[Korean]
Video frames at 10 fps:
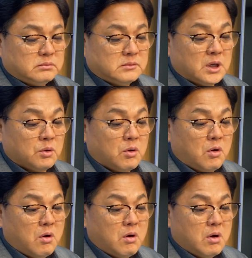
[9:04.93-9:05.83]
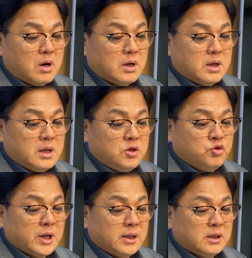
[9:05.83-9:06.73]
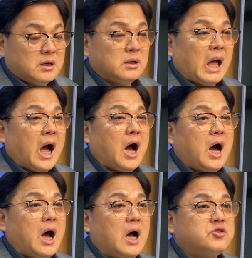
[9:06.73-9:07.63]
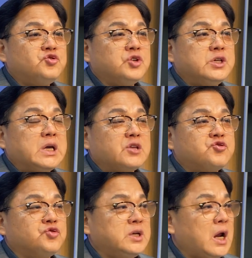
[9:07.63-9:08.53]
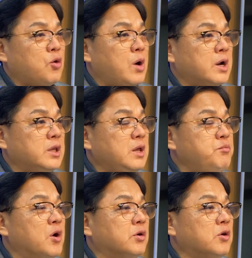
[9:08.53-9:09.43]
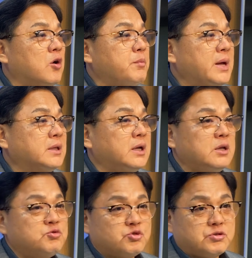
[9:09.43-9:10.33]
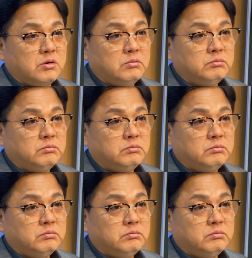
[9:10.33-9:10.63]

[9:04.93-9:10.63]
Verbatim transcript: 그리고 유다인들을 다 죽이, 죽이려고 하는 이 명령을 받아낸 조소.